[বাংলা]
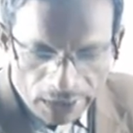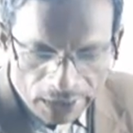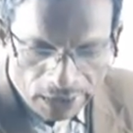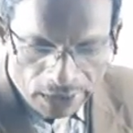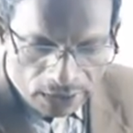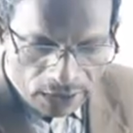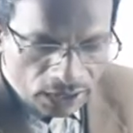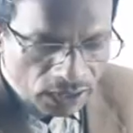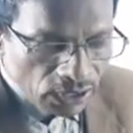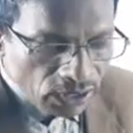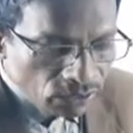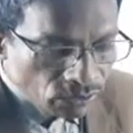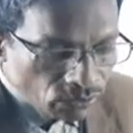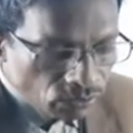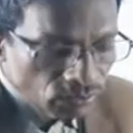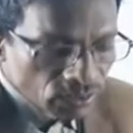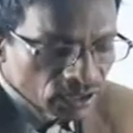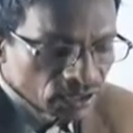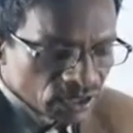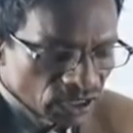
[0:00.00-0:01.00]
এই
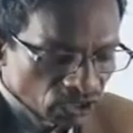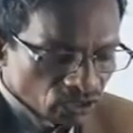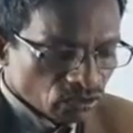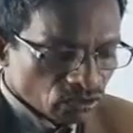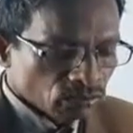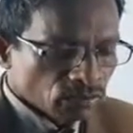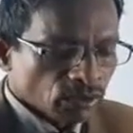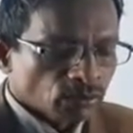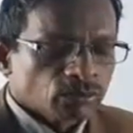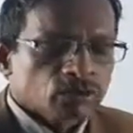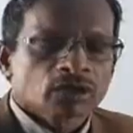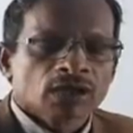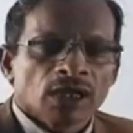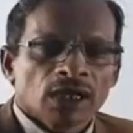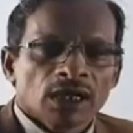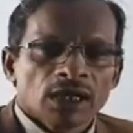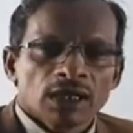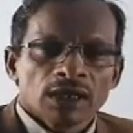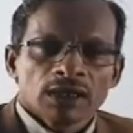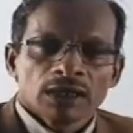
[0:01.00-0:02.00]
ইলেকট্রনিক্স শাসন
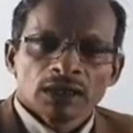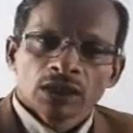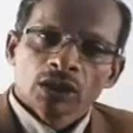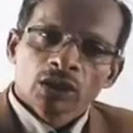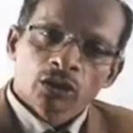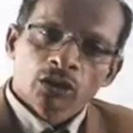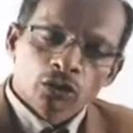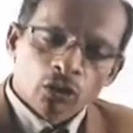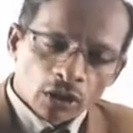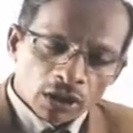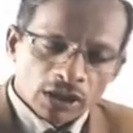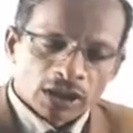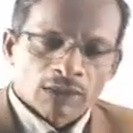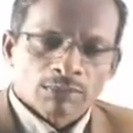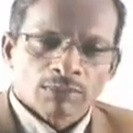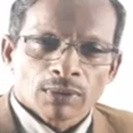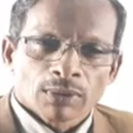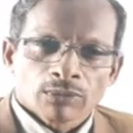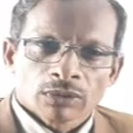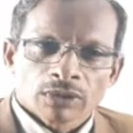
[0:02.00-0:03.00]
ব্যবস্থা সরকার
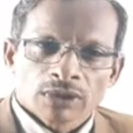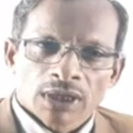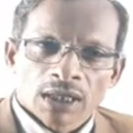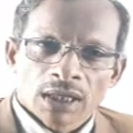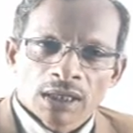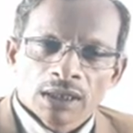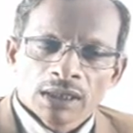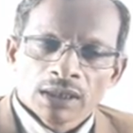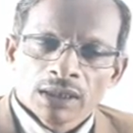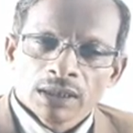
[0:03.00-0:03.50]
ব্যবস্থা